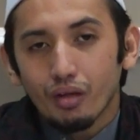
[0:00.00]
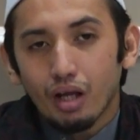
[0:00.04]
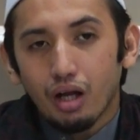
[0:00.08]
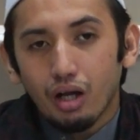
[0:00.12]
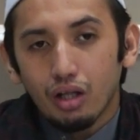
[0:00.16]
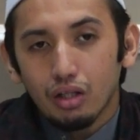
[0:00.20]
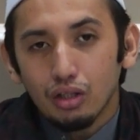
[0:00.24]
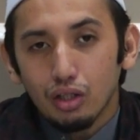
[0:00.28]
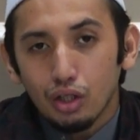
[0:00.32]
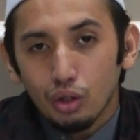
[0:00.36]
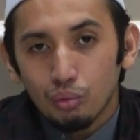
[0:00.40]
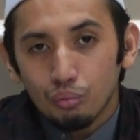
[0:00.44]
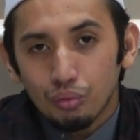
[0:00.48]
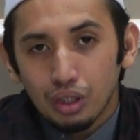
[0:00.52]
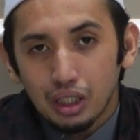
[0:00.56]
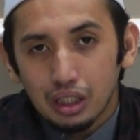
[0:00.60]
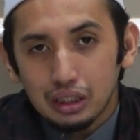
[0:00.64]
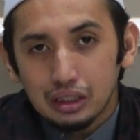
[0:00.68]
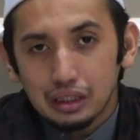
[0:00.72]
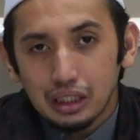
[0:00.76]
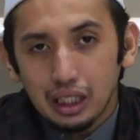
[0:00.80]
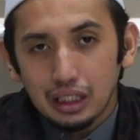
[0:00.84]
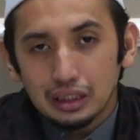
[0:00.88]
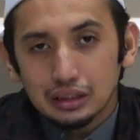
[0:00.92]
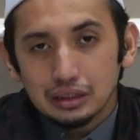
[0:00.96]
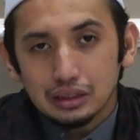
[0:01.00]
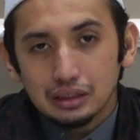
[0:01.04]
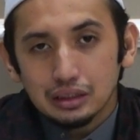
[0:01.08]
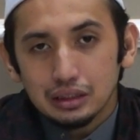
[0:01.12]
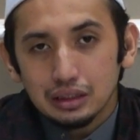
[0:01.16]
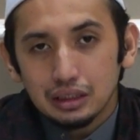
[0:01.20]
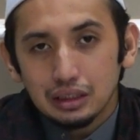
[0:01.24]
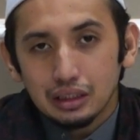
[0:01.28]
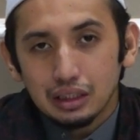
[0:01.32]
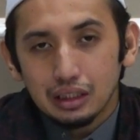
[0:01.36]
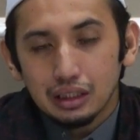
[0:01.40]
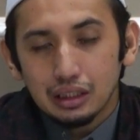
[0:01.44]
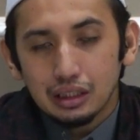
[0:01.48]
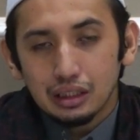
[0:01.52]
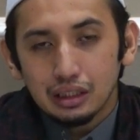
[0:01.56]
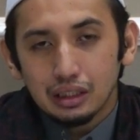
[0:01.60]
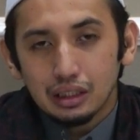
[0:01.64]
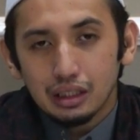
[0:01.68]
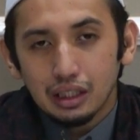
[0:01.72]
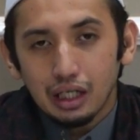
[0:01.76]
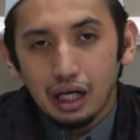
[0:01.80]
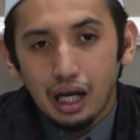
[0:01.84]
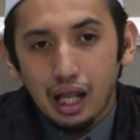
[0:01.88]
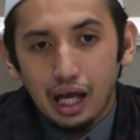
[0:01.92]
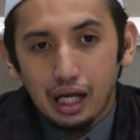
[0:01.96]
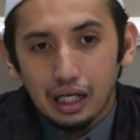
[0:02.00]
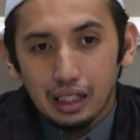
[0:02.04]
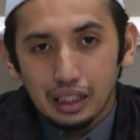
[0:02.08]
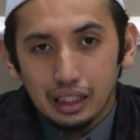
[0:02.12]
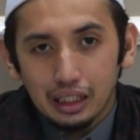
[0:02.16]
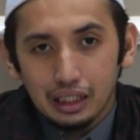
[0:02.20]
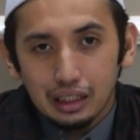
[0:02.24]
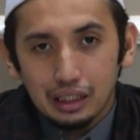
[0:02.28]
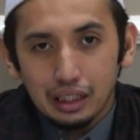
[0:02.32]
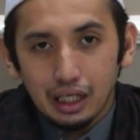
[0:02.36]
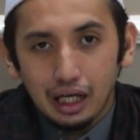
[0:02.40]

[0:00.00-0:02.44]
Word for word: Allah menghiasi langit